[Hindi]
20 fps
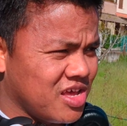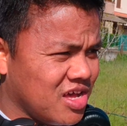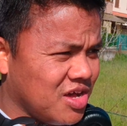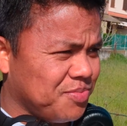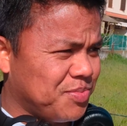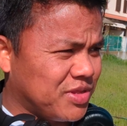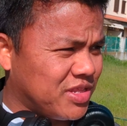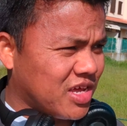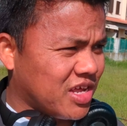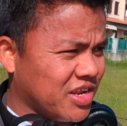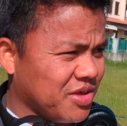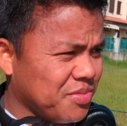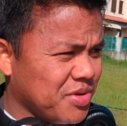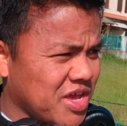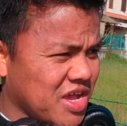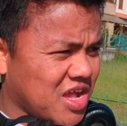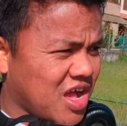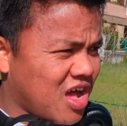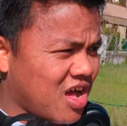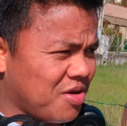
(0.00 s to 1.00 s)
अब पता नहीं
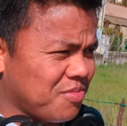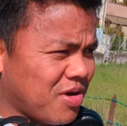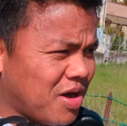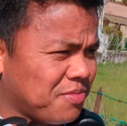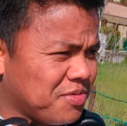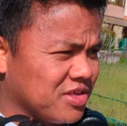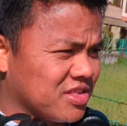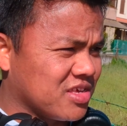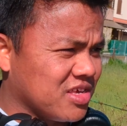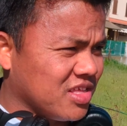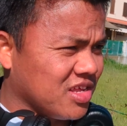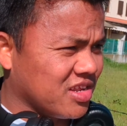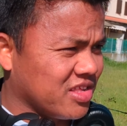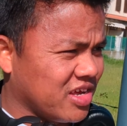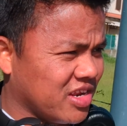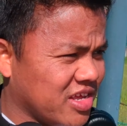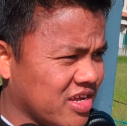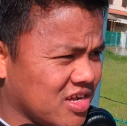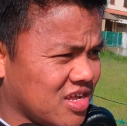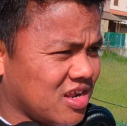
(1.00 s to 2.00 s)
मैं कहाँ वापस किधर
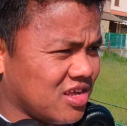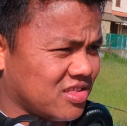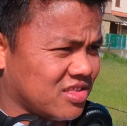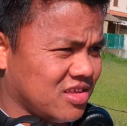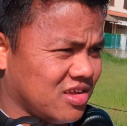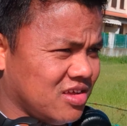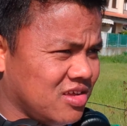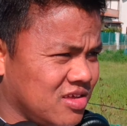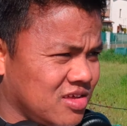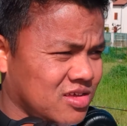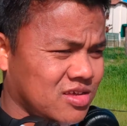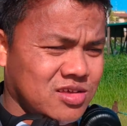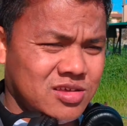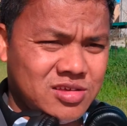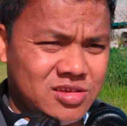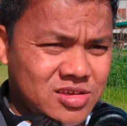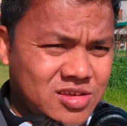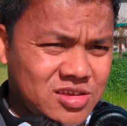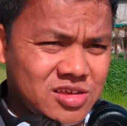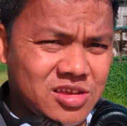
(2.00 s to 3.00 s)
जाने का रास्ता
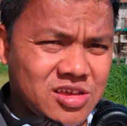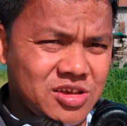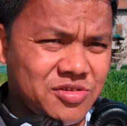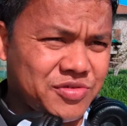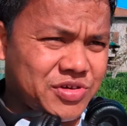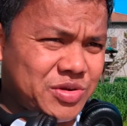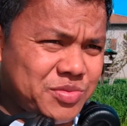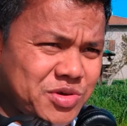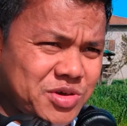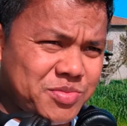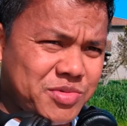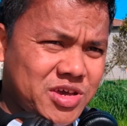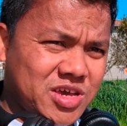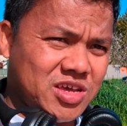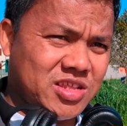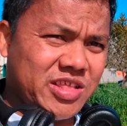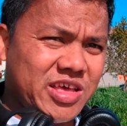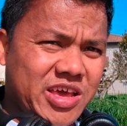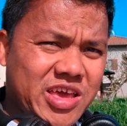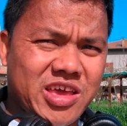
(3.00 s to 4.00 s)
फिर भी
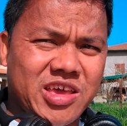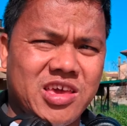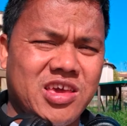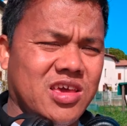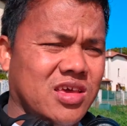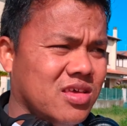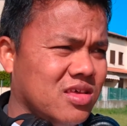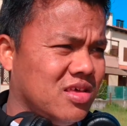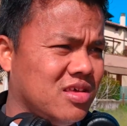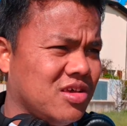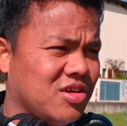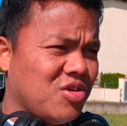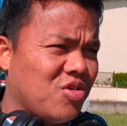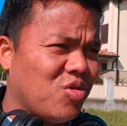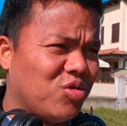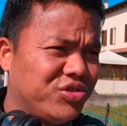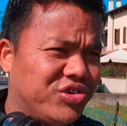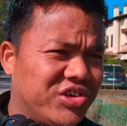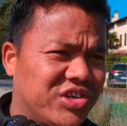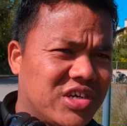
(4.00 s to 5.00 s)
मैं देखेंगे
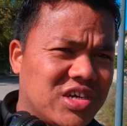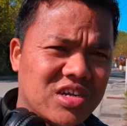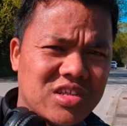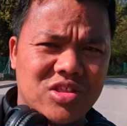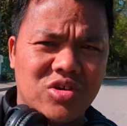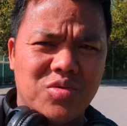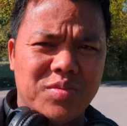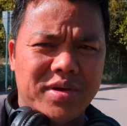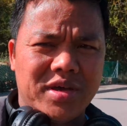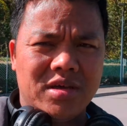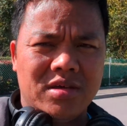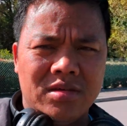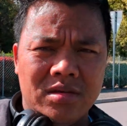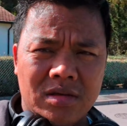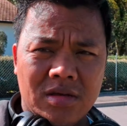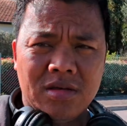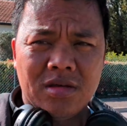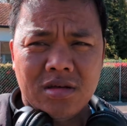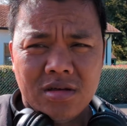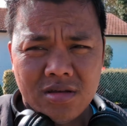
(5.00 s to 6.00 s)
कोशिश करता हूँ मैं
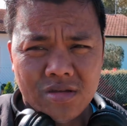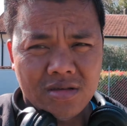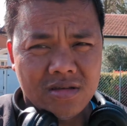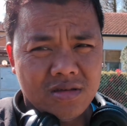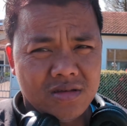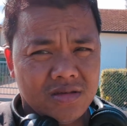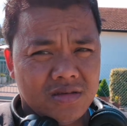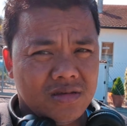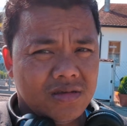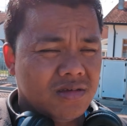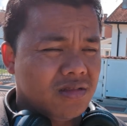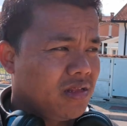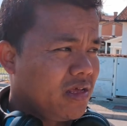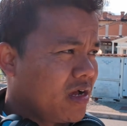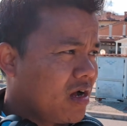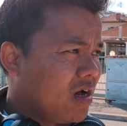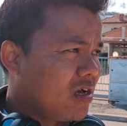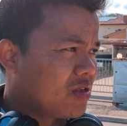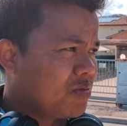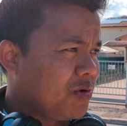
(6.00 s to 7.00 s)

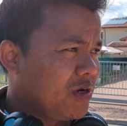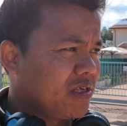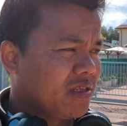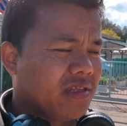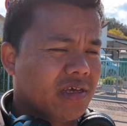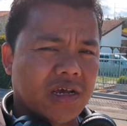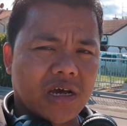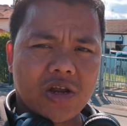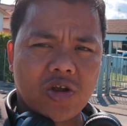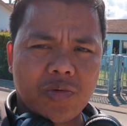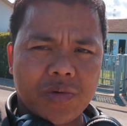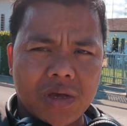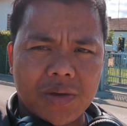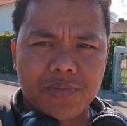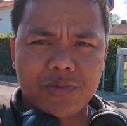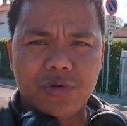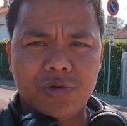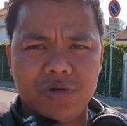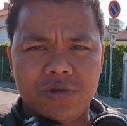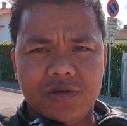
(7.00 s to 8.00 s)
देख आस पास दिखा रहा हूँ मैं
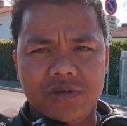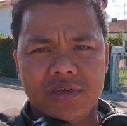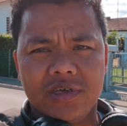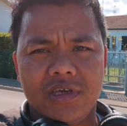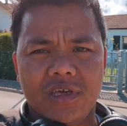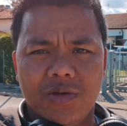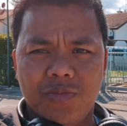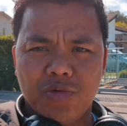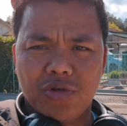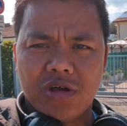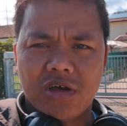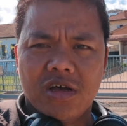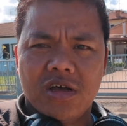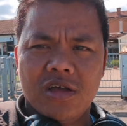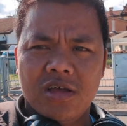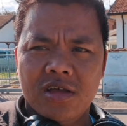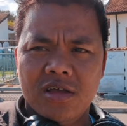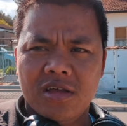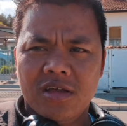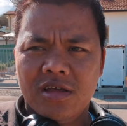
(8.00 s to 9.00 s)
आपको ये पूरा
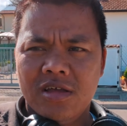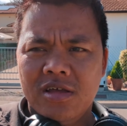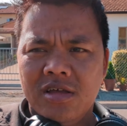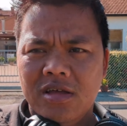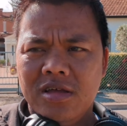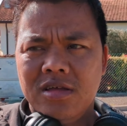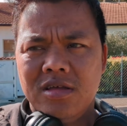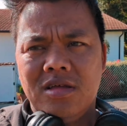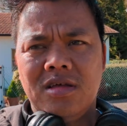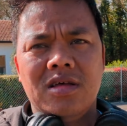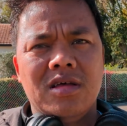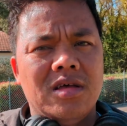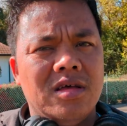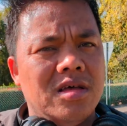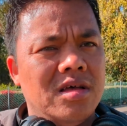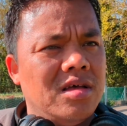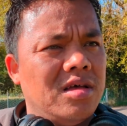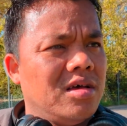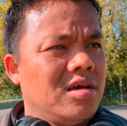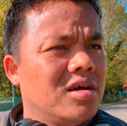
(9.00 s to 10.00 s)

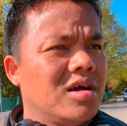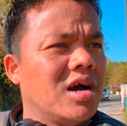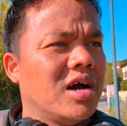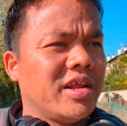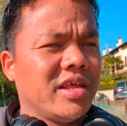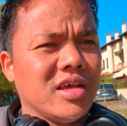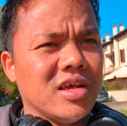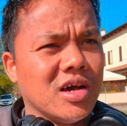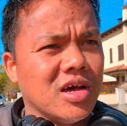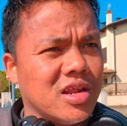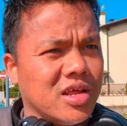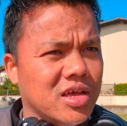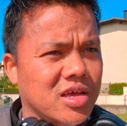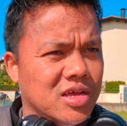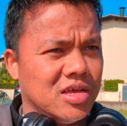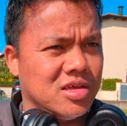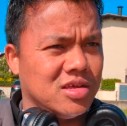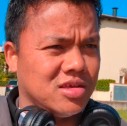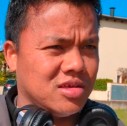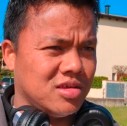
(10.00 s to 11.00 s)
घर ही घर है
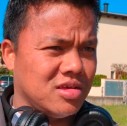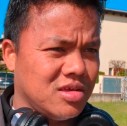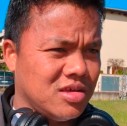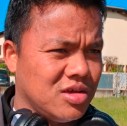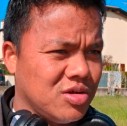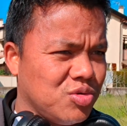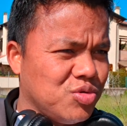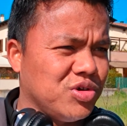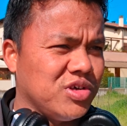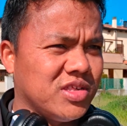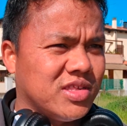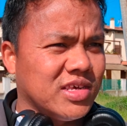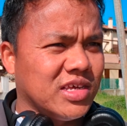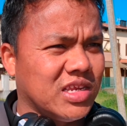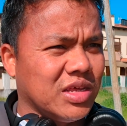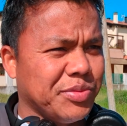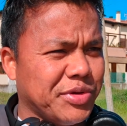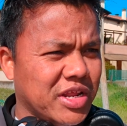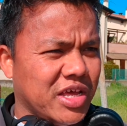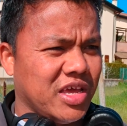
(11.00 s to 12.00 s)
कोई
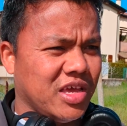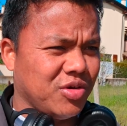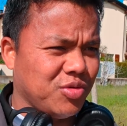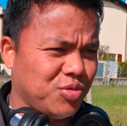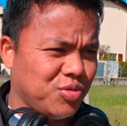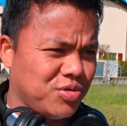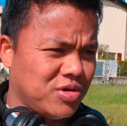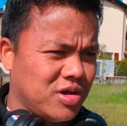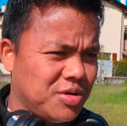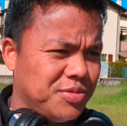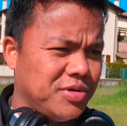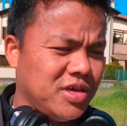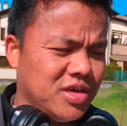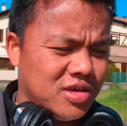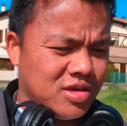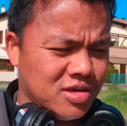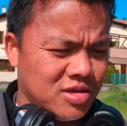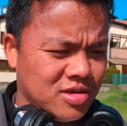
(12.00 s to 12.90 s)
सिटी में नहीं हूँ अभी